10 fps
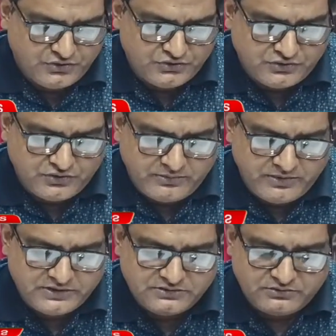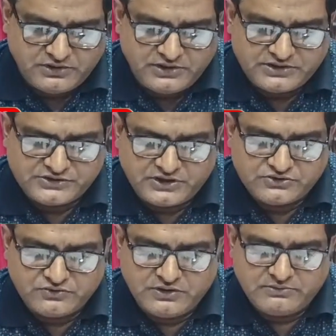তো যখন আমরা এটা
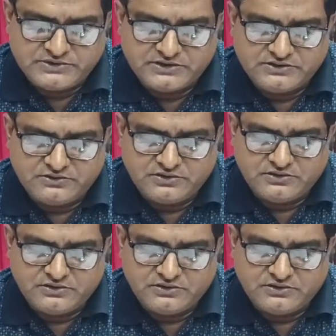সার্চ করলাম সার্চ